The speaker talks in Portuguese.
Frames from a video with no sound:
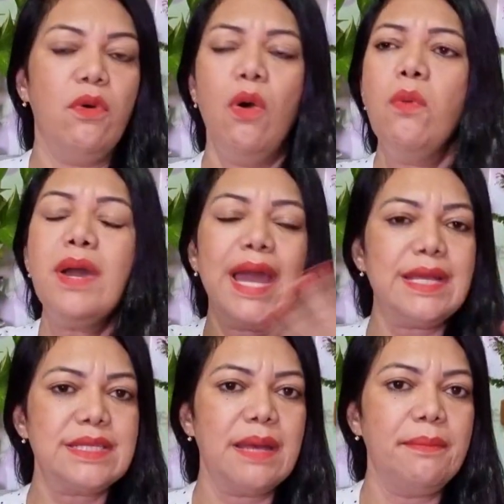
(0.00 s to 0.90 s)
ou um
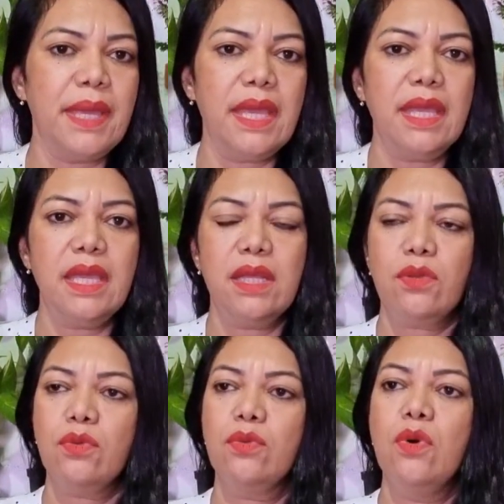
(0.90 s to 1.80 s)

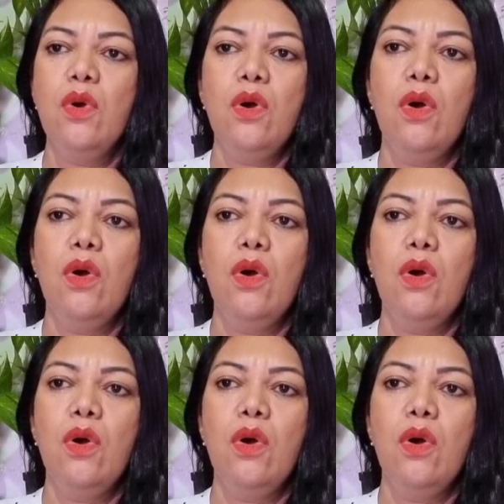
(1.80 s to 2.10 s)
casamento,